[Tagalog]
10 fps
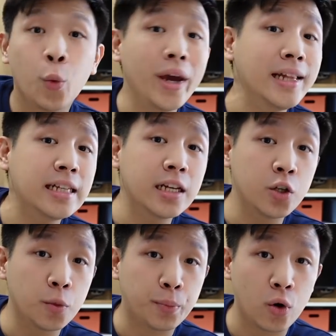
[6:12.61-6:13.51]
We need a
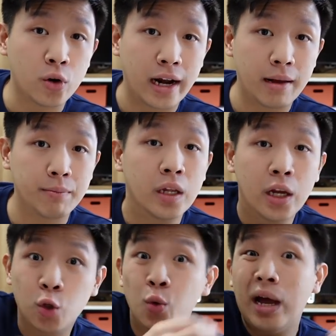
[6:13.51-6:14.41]
new program
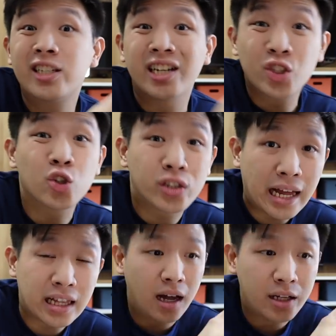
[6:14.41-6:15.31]
to adjust to
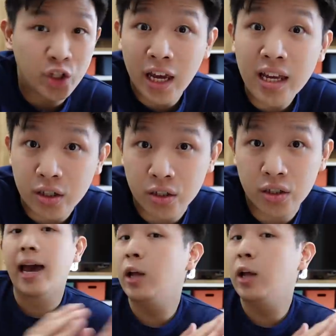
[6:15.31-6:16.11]
that uh, change.